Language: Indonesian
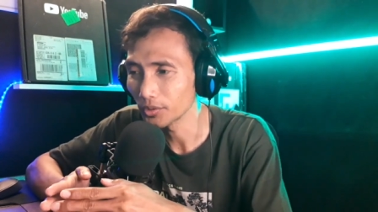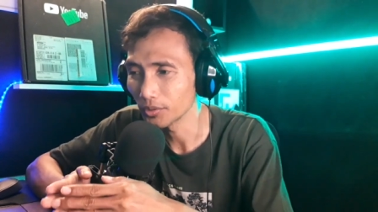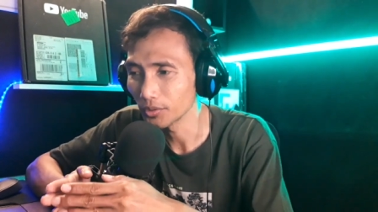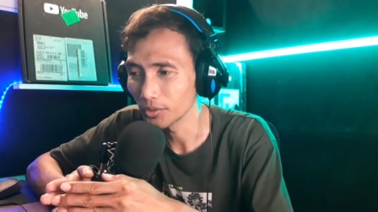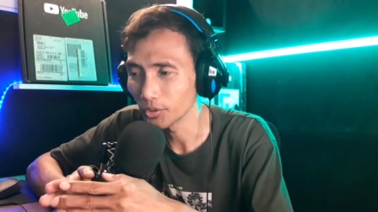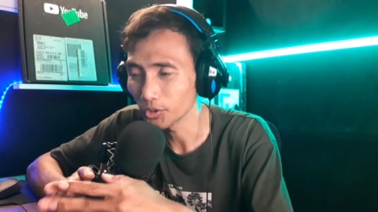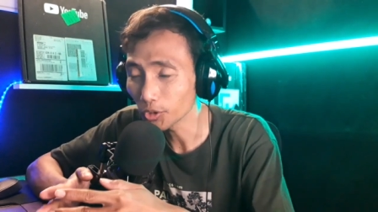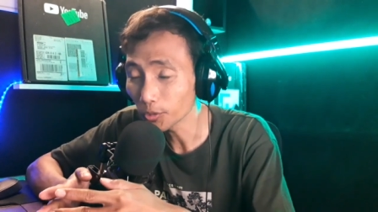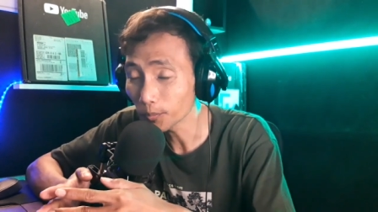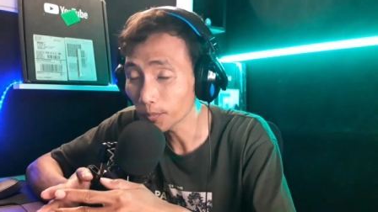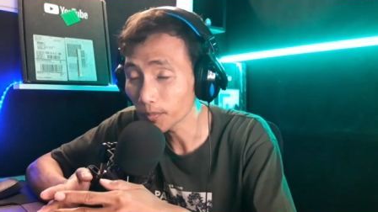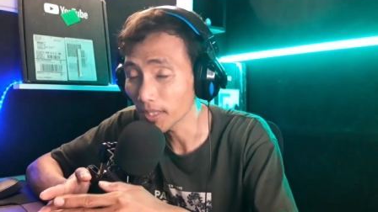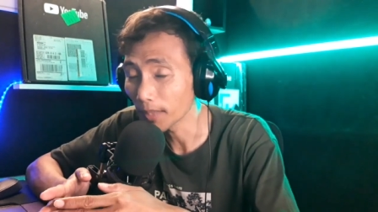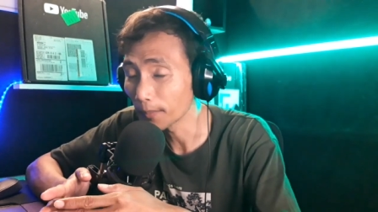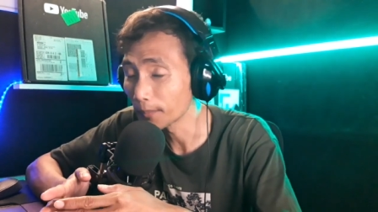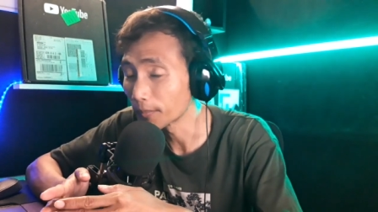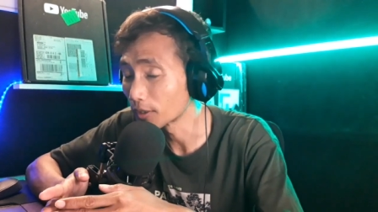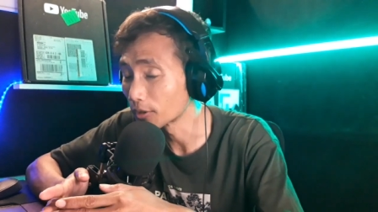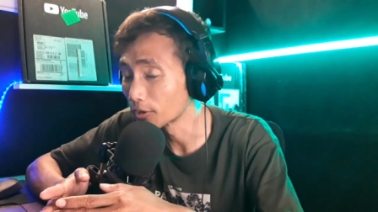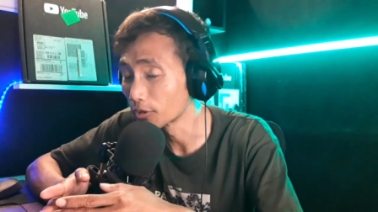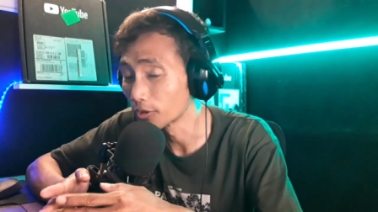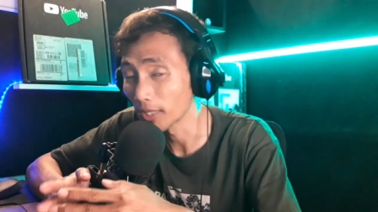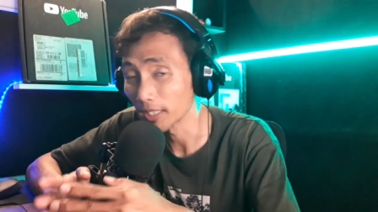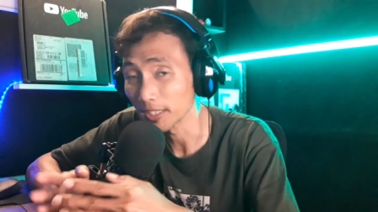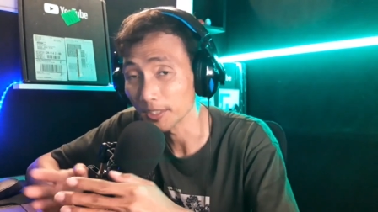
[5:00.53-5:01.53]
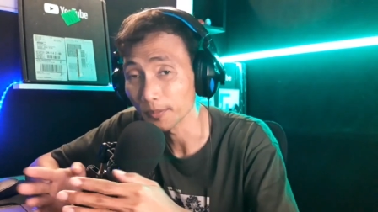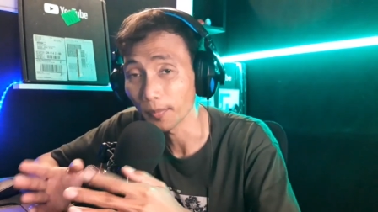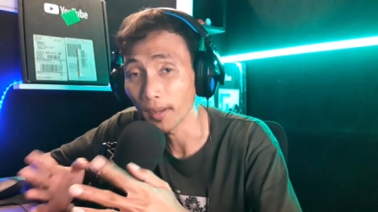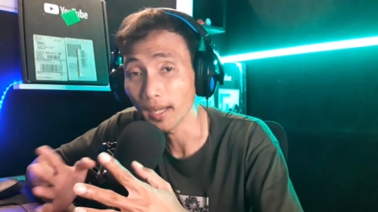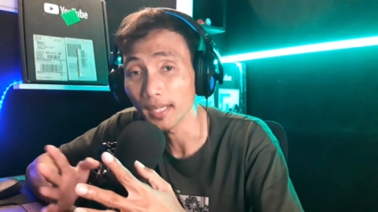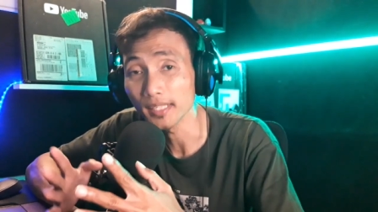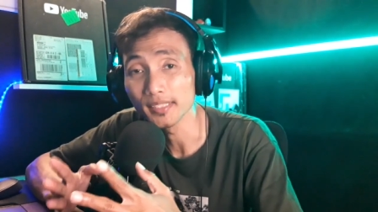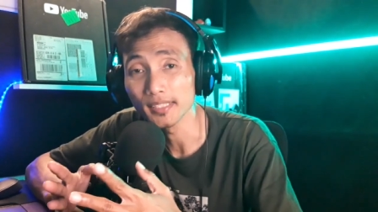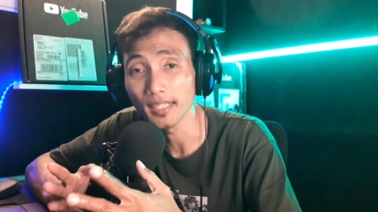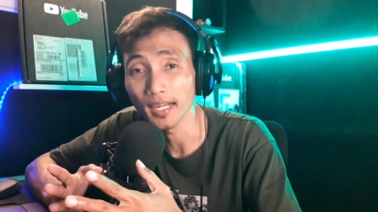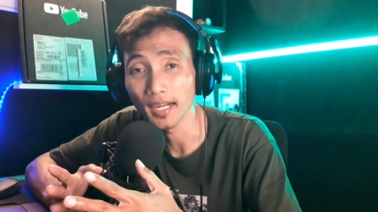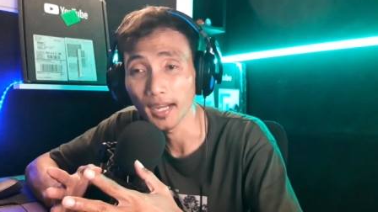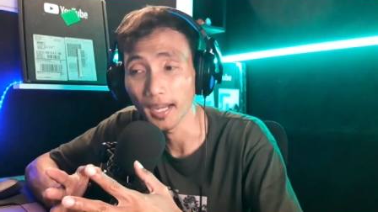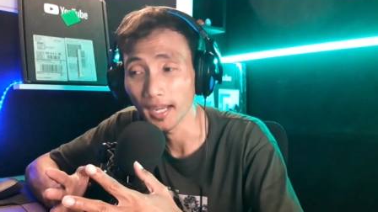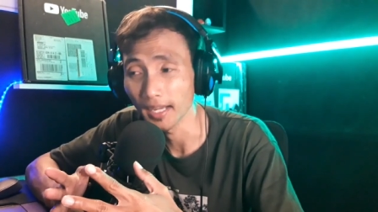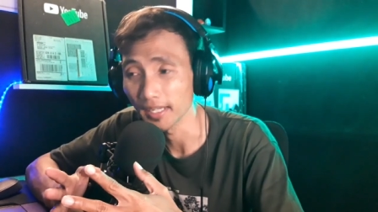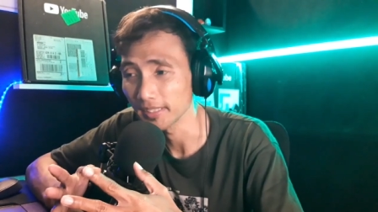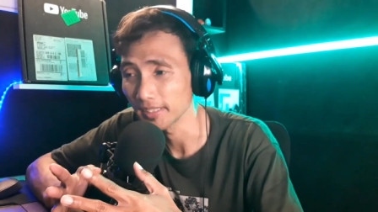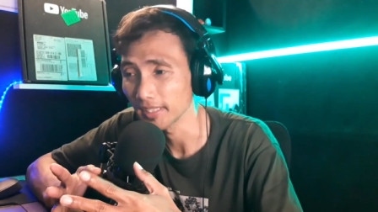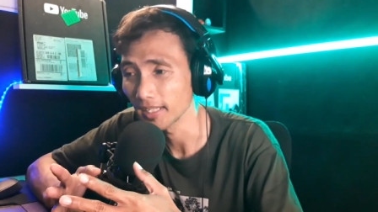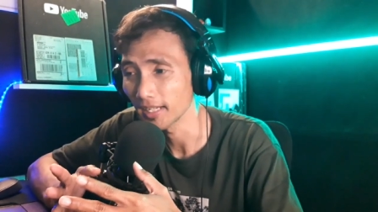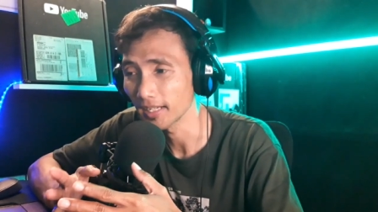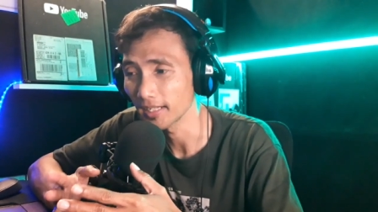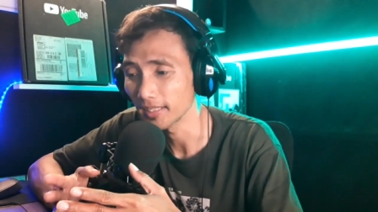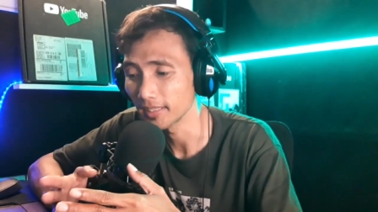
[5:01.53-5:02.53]
YouTube yang berdurasi panjang,
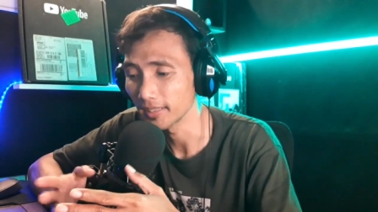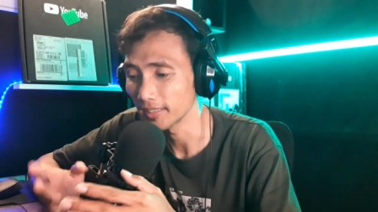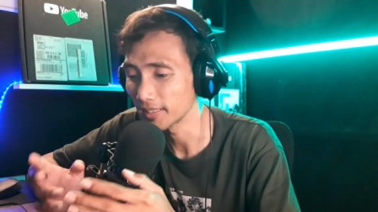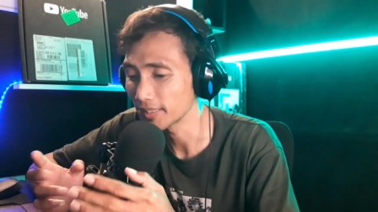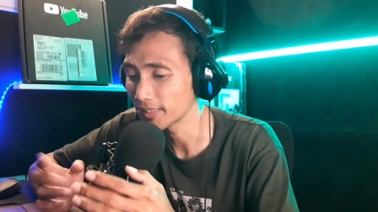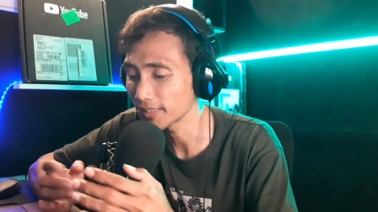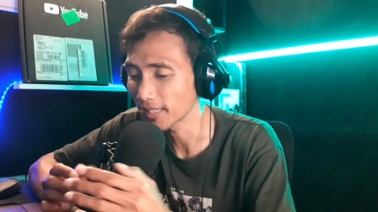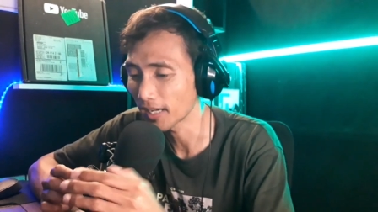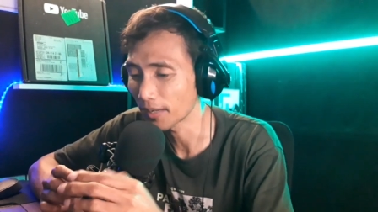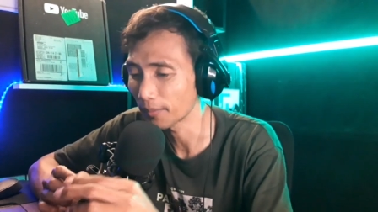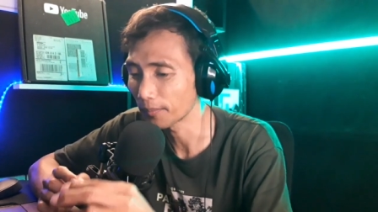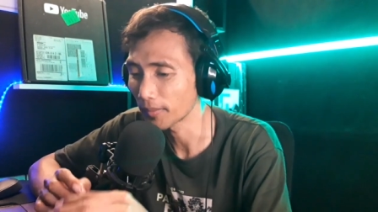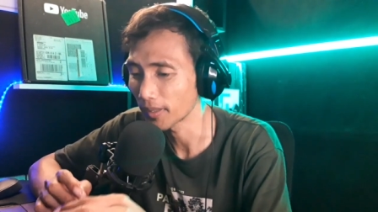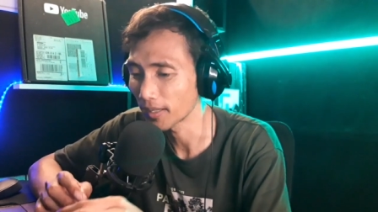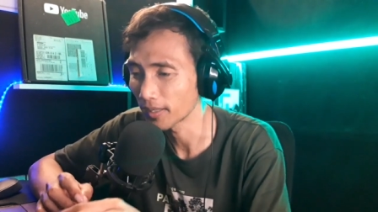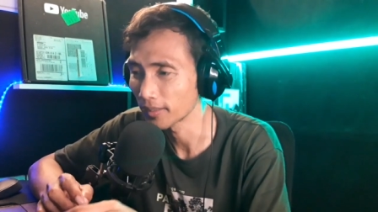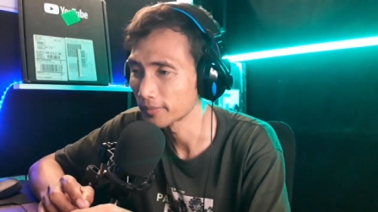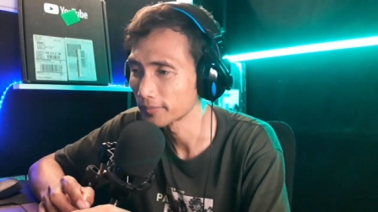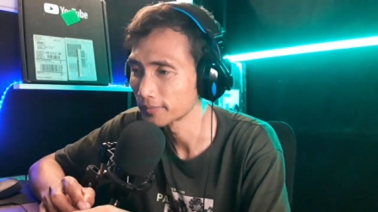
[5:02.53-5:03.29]
guys ya. Ini sama.